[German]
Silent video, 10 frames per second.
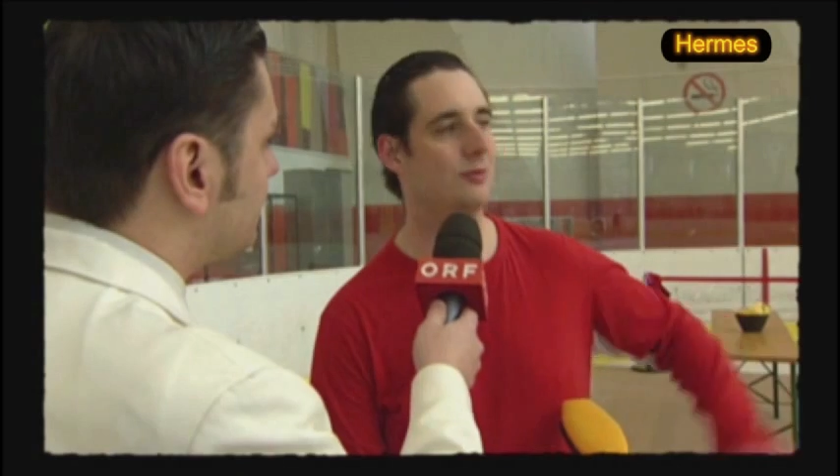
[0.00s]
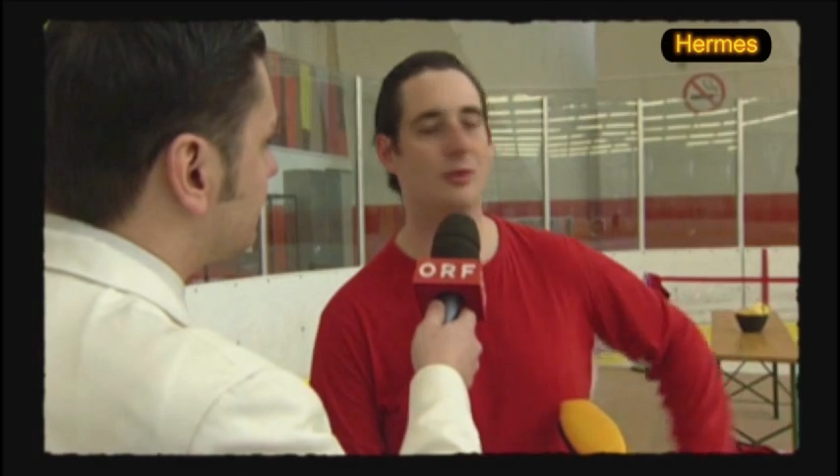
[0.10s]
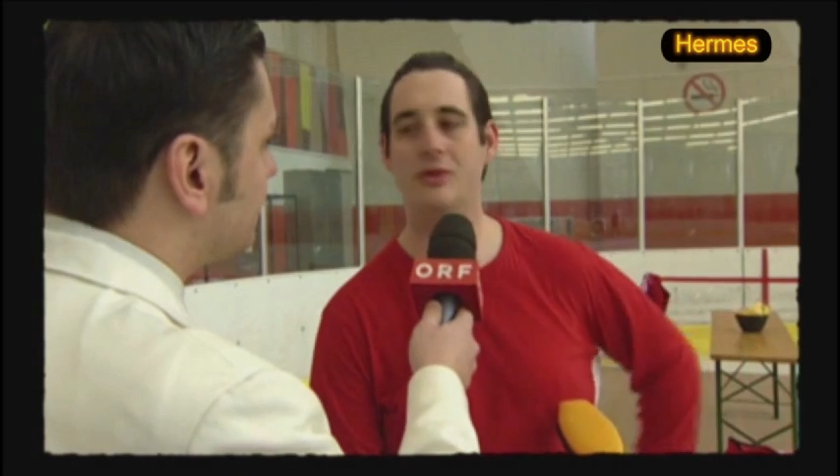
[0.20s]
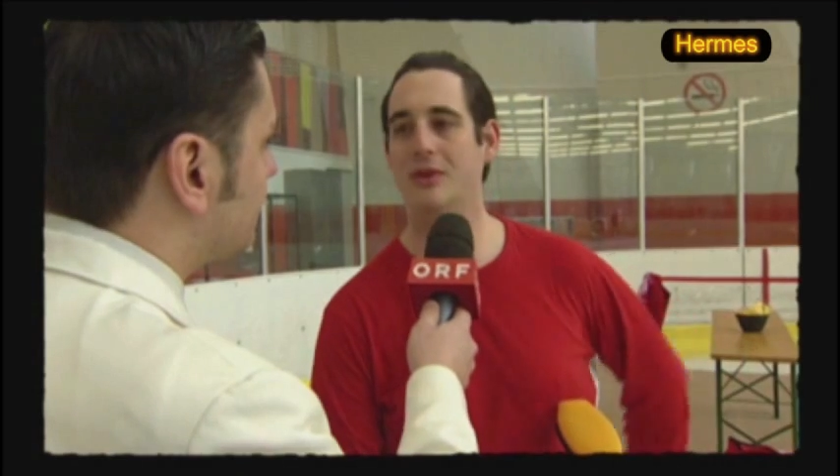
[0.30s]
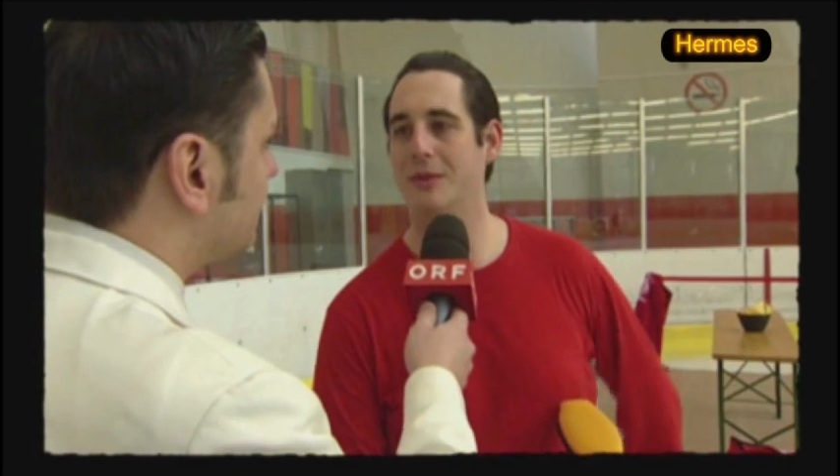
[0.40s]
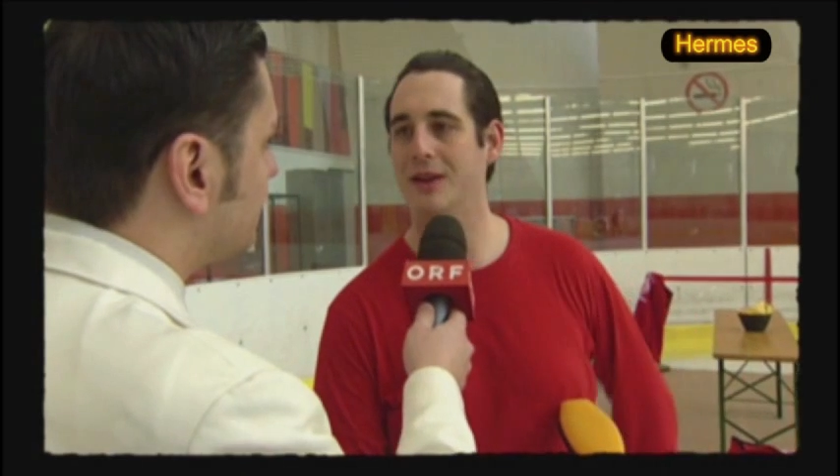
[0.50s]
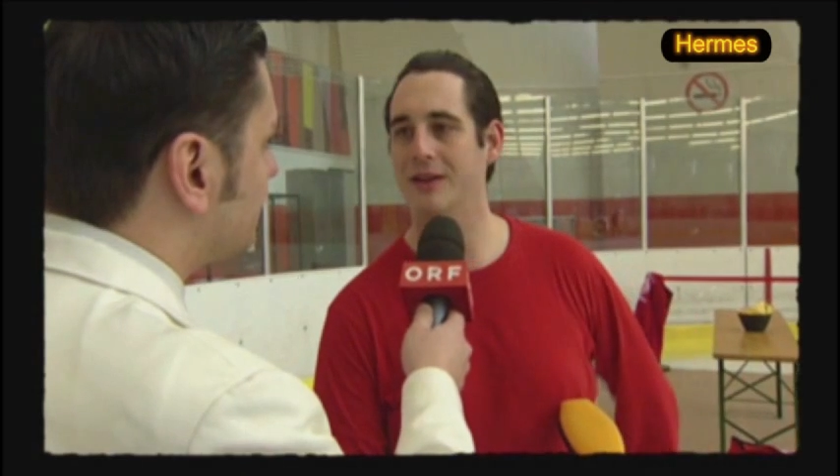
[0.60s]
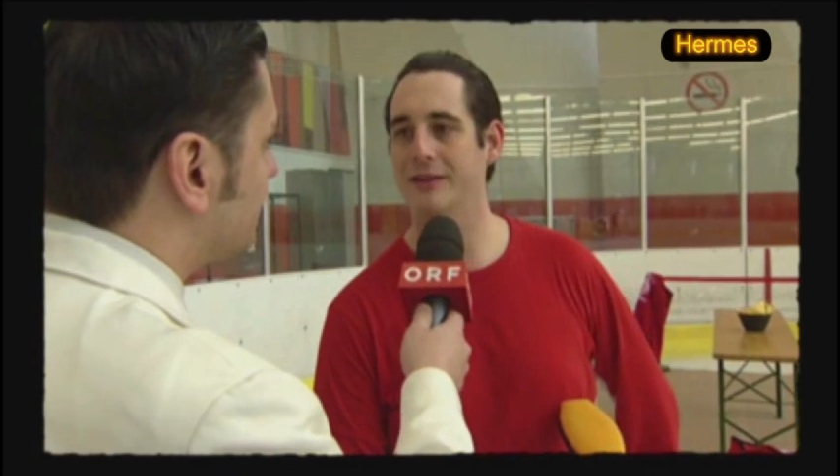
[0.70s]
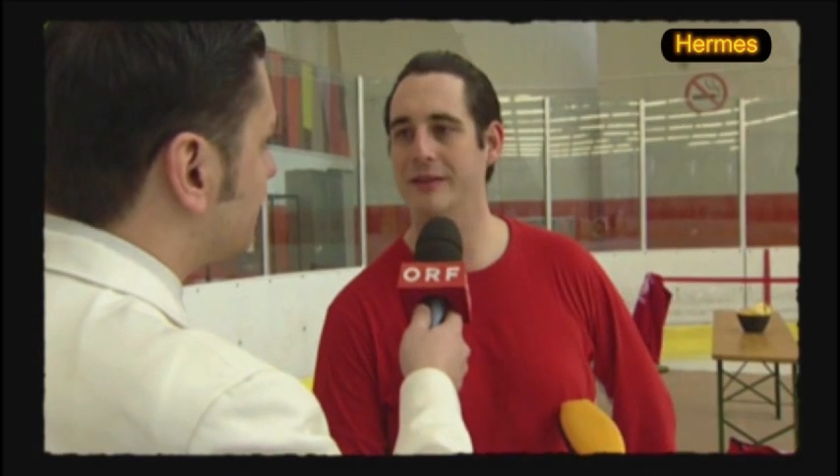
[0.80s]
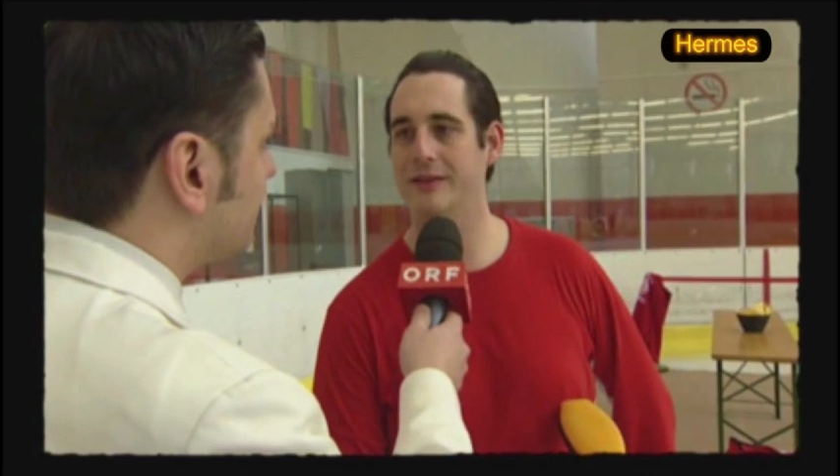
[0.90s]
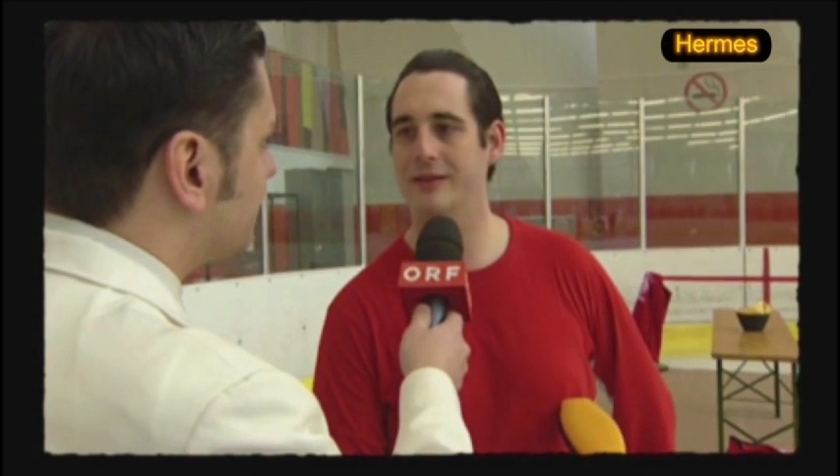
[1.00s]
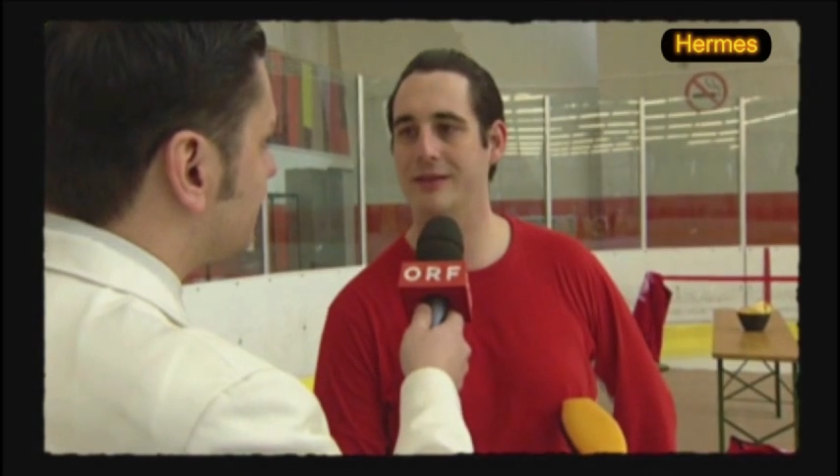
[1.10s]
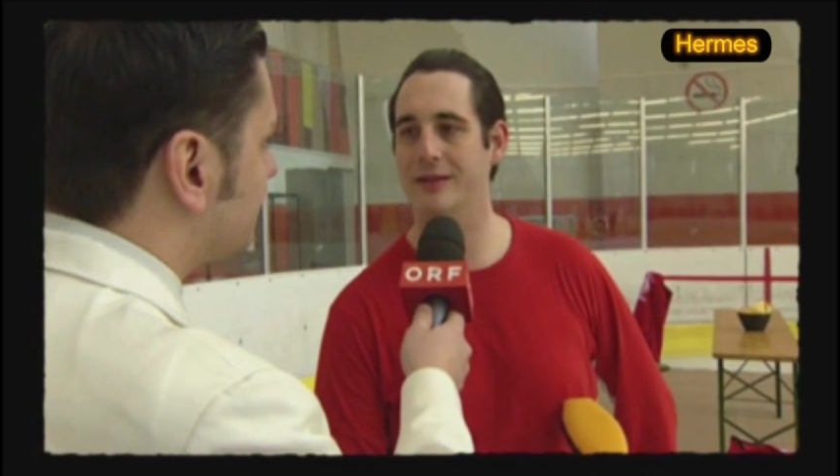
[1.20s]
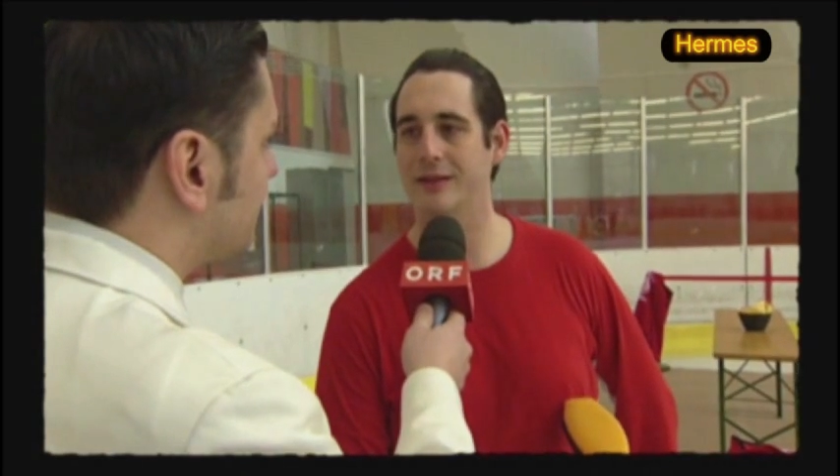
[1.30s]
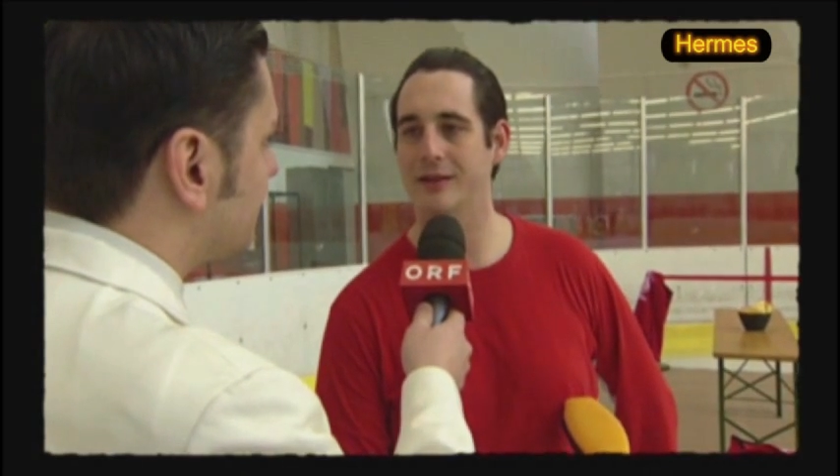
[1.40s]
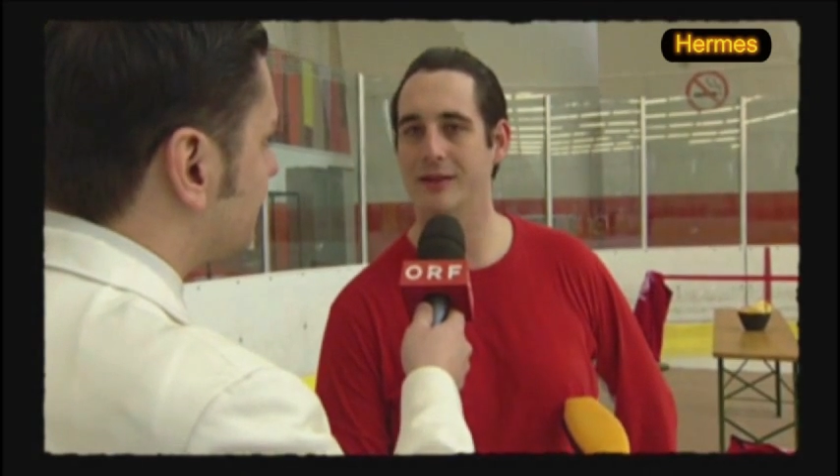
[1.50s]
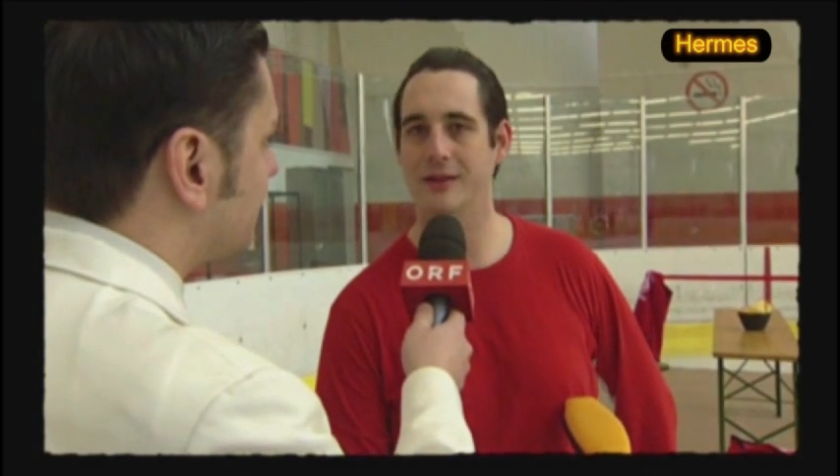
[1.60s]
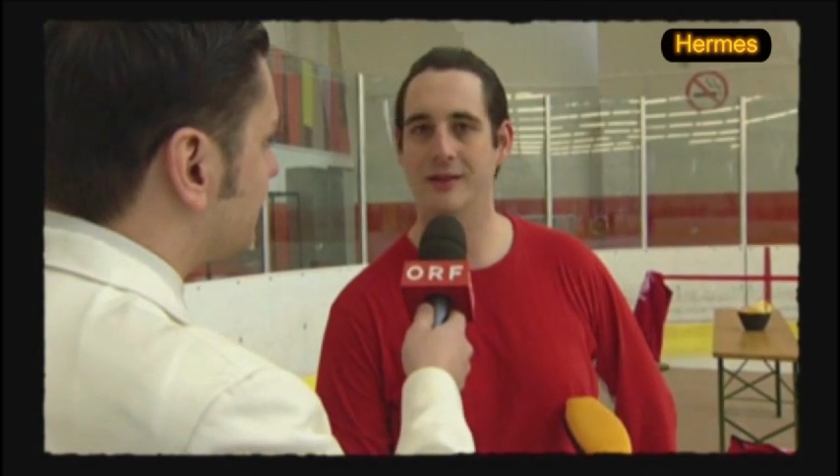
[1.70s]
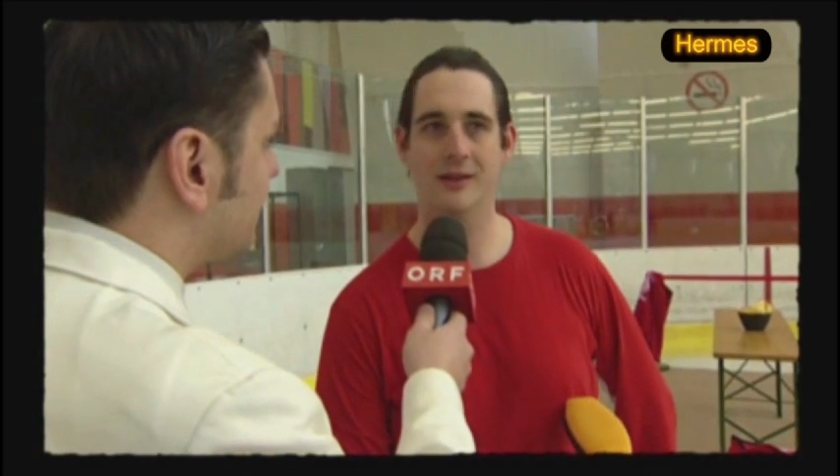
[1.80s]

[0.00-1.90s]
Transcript: Schmutz am Eis ist, äh,